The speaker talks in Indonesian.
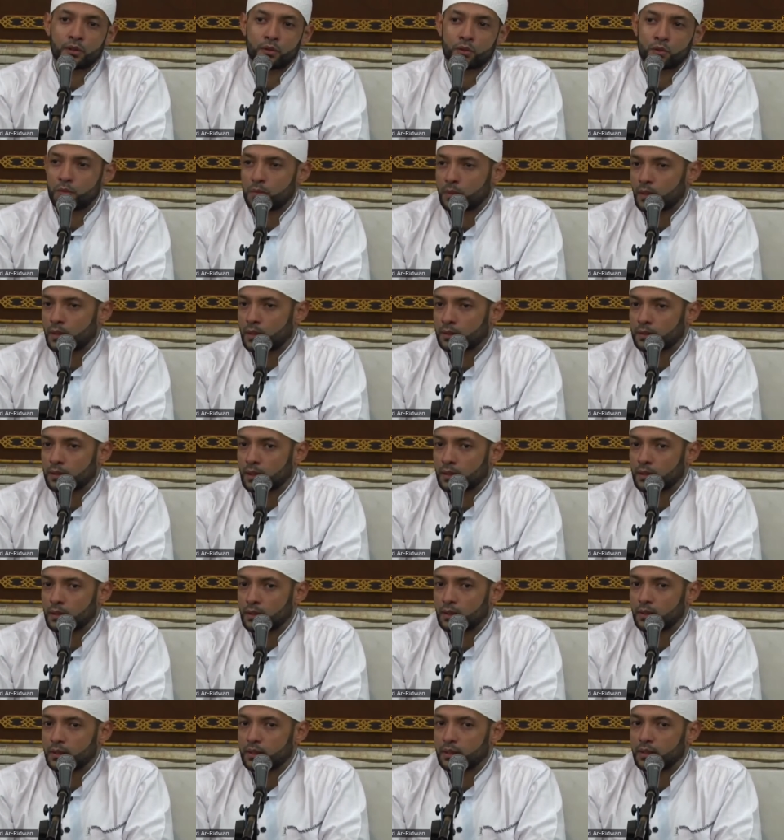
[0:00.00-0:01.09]
rumah
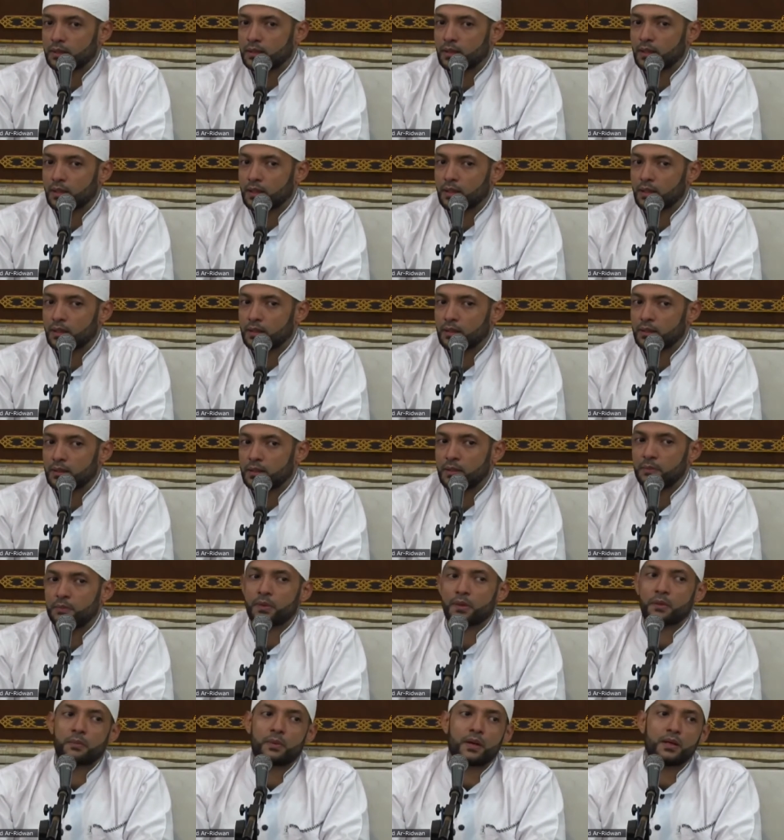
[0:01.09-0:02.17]
tangga kita
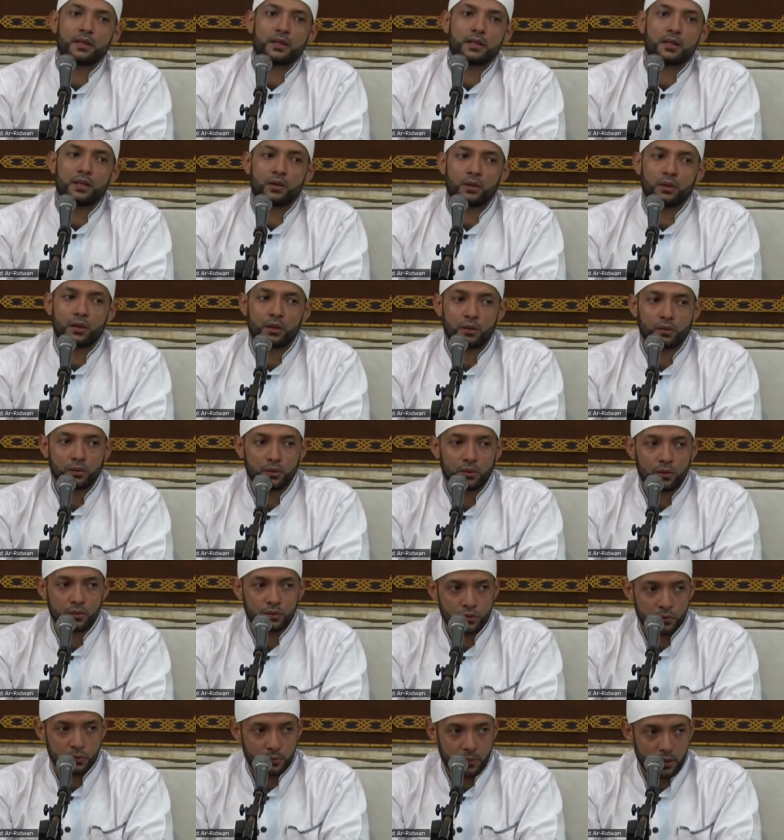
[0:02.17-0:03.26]
diperbaiki oleh Allah
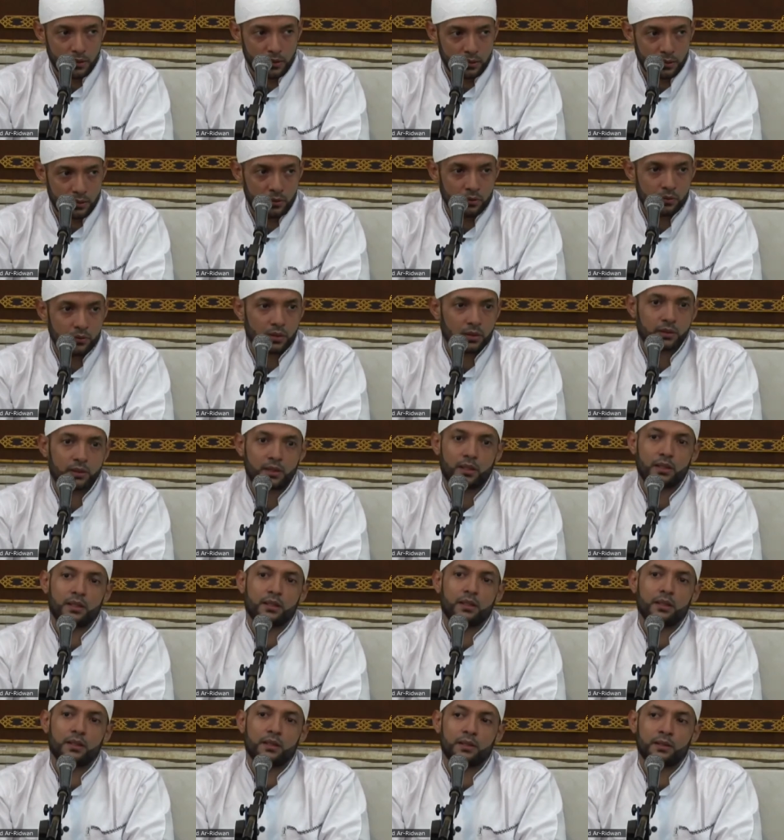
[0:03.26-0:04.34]
Subhanahu wa
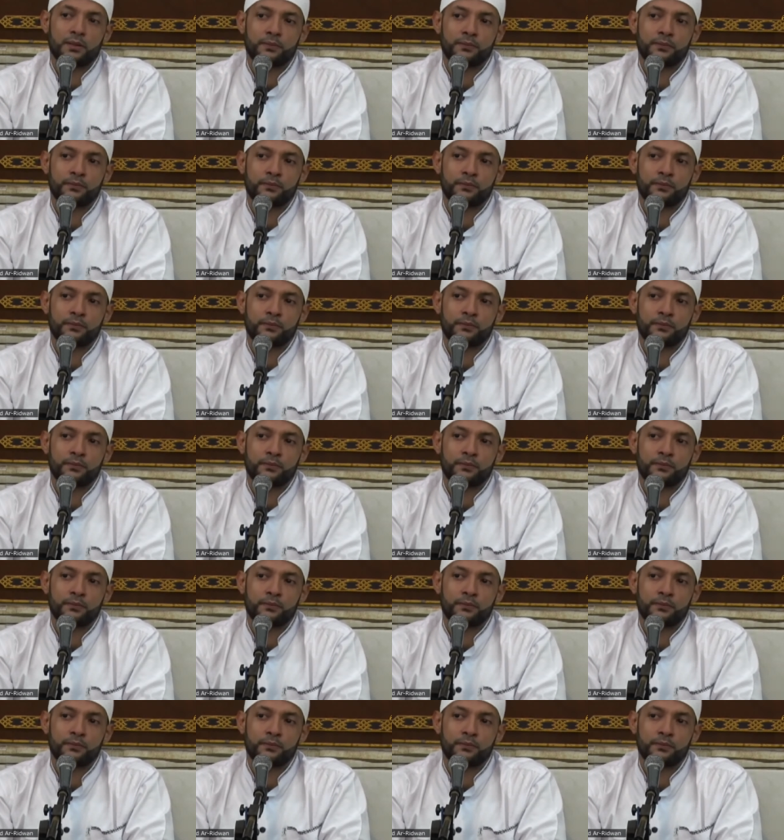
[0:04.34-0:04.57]
taala